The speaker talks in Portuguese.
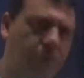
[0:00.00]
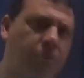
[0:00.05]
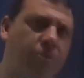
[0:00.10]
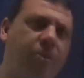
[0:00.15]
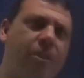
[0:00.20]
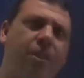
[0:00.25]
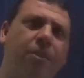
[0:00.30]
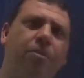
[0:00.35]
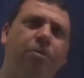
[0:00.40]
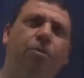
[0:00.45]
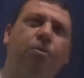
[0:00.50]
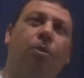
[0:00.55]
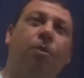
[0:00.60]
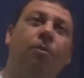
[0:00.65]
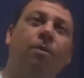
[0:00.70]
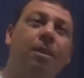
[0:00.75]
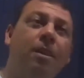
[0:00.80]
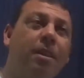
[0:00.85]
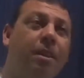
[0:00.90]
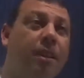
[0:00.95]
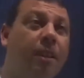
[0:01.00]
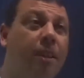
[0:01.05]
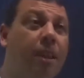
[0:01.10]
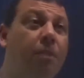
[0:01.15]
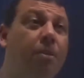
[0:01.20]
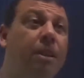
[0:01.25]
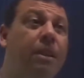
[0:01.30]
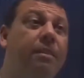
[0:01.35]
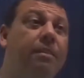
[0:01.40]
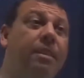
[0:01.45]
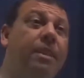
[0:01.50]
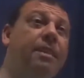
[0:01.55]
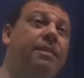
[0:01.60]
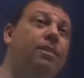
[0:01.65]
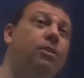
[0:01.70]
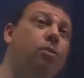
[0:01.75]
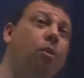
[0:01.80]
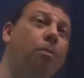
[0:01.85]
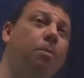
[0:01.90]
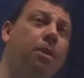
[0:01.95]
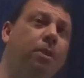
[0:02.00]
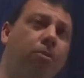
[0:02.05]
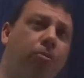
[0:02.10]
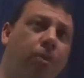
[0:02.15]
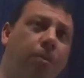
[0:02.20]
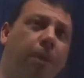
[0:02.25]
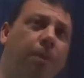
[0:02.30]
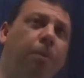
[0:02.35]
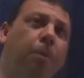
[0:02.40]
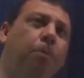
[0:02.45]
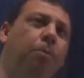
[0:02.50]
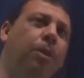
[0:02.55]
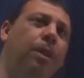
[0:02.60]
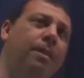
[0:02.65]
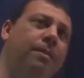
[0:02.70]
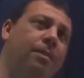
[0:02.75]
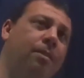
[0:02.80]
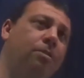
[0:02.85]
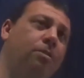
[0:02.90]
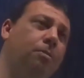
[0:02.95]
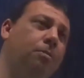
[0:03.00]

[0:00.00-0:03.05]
o dinheiro de novo. Então ele tinha esse domínio sobre a população de